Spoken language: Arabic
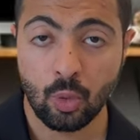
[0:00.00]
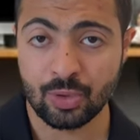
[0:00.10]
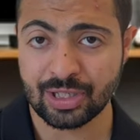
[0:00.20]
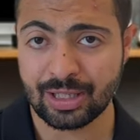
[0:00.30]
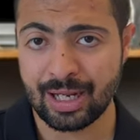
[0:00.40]

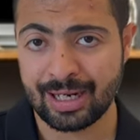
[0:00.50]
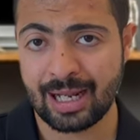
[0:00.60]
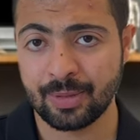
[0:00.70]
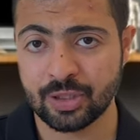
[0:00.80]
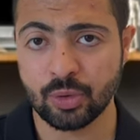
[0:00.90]
وإذا طلعنا
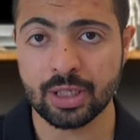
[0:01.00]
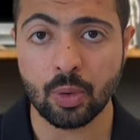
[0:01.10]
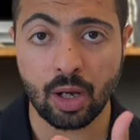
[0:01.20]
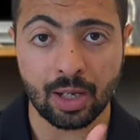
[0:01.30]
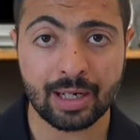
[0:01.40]
على المديونية
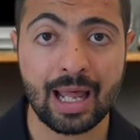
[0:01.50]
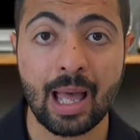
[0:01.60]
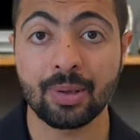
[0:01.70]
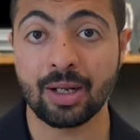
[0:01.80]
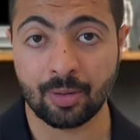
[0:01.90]

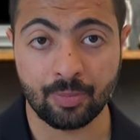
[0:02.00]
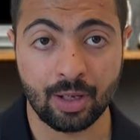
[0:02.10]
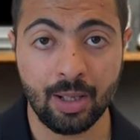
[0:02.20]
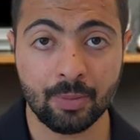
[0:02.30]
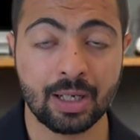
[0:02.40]
وقارناها
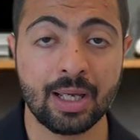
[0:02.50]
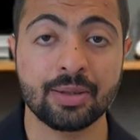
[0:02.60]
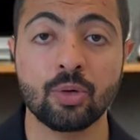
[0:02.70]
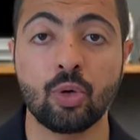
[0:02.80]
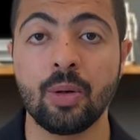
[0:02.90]
بالأرباح
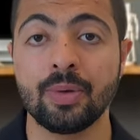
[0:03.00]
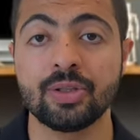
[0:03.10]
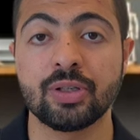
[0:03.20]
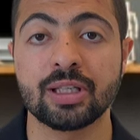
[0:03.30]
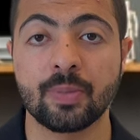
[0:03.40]
بنلاحظ أنه كل
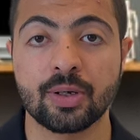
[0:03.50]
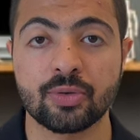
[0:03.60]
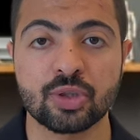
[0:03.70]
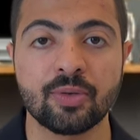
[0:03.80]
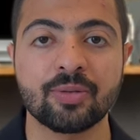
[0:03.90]
مديونية
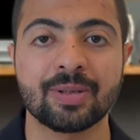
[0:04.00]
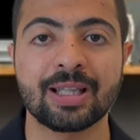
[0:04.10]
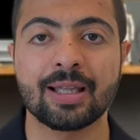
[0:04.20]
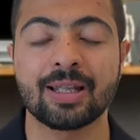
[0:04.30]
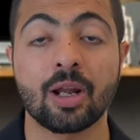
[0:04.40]
مايكروسوفت
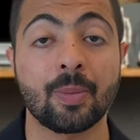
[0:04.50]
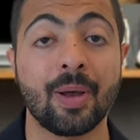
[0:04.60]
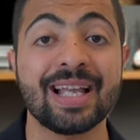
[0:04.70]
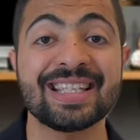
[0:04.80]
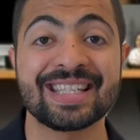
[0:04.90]
بتعادل
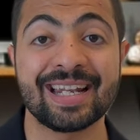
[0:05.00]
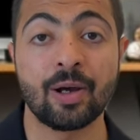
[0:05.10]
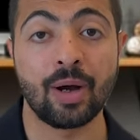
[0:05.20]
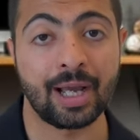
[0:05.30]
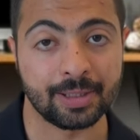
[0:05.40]
أرباح سنة
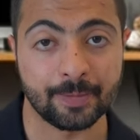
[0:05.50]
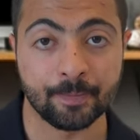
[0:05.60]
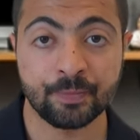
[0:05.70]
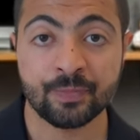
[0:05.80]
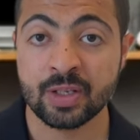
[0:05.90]
واحدة
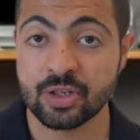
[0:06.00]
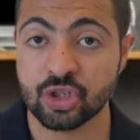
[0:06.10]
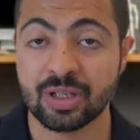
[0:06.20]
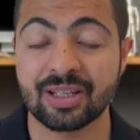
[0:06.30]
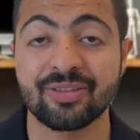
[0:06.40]

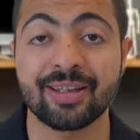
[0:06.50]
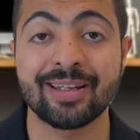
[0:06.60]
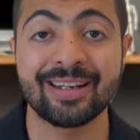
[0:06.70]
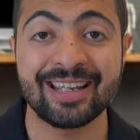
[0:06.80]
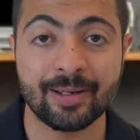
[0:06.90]
الشركة
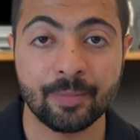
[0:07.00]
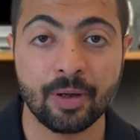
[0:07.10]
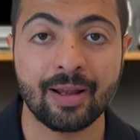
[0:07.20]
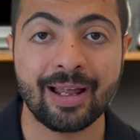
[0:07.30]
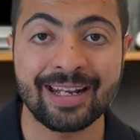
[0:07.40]
فعليا هي
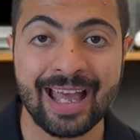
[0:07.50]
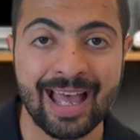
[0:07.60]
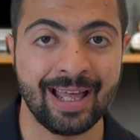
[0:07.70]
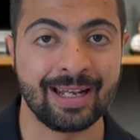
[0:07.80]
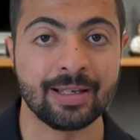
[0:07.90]
عبارة عن
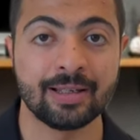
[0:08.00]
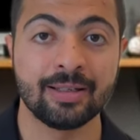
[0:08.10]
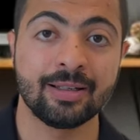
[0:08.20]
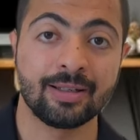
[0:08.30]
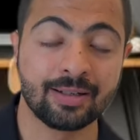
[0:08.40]
آلة
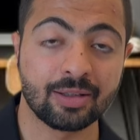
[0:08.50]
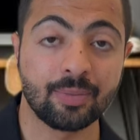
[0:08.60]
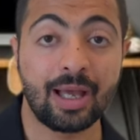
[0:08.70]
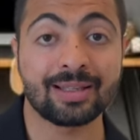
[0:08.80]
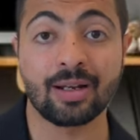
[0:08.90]

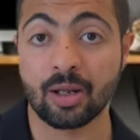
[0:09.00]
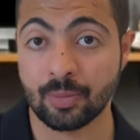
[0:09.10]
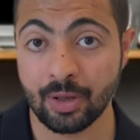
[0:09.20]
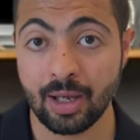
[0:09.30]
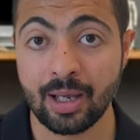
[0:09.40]
لطباعة
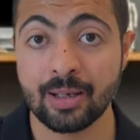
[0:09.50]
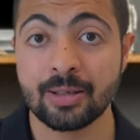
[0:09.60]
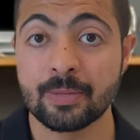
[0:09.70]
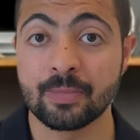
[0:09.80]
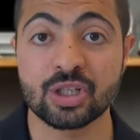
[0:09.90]
الأرباح
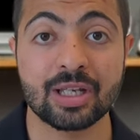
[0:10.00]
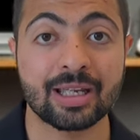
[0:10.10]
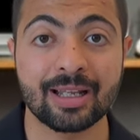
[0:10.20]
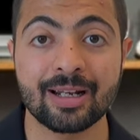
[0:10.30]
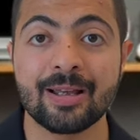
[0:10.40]

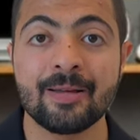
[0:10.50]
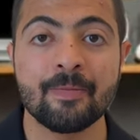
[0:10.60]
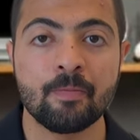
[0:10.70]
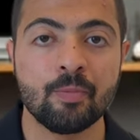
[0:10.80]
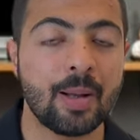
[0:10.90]
بشكل
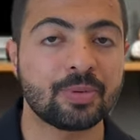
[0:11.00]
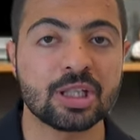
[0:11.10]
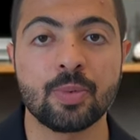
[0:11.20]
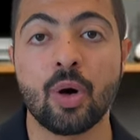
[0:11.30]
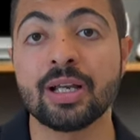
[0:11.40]
ما
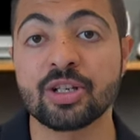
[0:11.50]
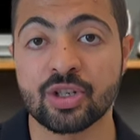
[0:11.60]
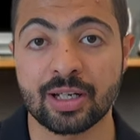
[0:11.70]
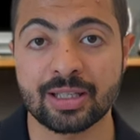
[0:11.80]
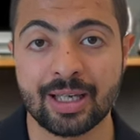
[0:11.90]
بتشبهه أي
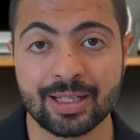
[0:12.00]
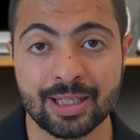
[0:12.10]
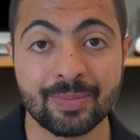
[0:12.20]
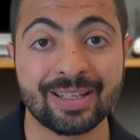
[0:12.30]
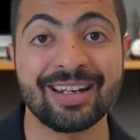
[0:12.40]
شركة ثانية
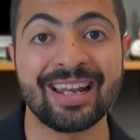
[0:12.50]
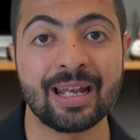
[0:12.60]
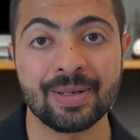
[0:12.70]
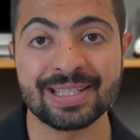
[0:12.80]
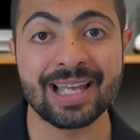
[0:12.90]
يمكن
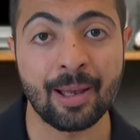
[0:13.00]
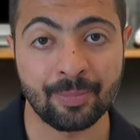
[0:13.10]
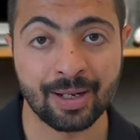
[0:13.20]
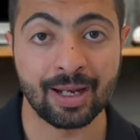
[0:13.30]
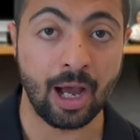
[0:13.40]
إلا بس
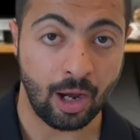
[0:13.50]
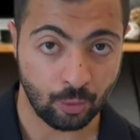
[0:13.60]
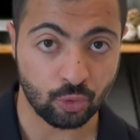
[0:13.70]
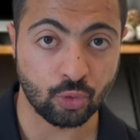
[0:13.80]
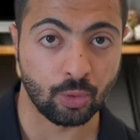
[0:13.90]
أبل
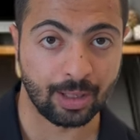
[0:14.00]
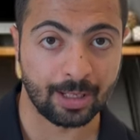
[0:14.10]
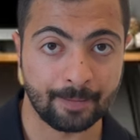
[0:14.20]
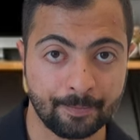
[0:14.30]
أو جوجل